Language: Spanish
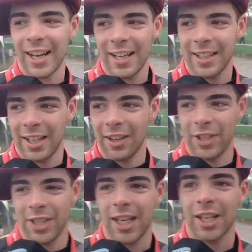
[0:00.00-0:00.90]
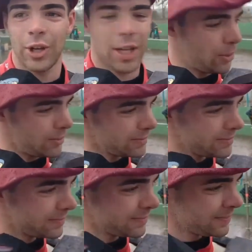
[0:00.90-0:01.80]
gran carrera, así que felicitar a todo el equipo.
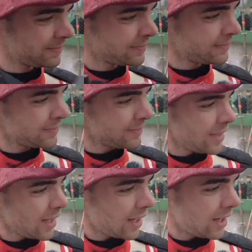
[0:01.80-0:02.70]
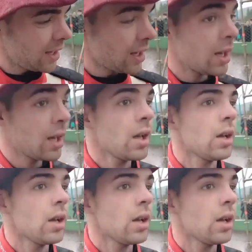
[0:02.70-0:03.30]
¿Crees que fue la mejor carrera del año?